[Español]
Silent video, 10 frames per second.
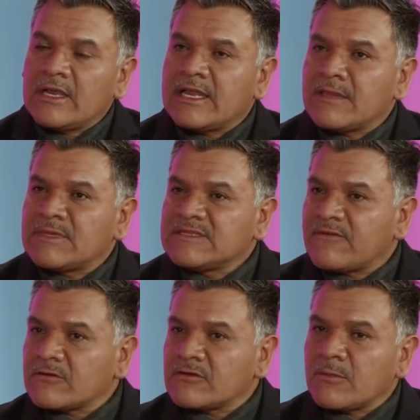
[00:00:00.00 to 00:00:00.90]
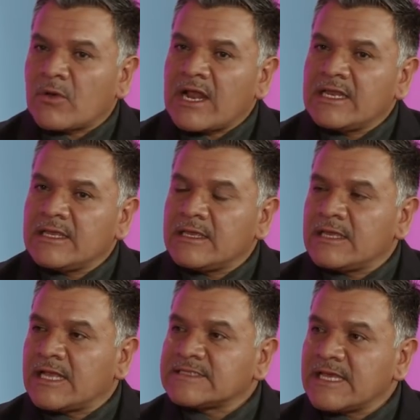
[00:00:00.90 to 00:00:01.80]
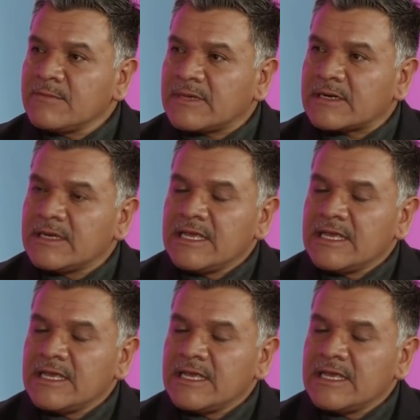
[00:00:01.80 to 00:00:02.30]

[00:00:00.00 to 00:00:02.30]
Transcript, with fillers: en la demencia frontotemporal y Alzheimer,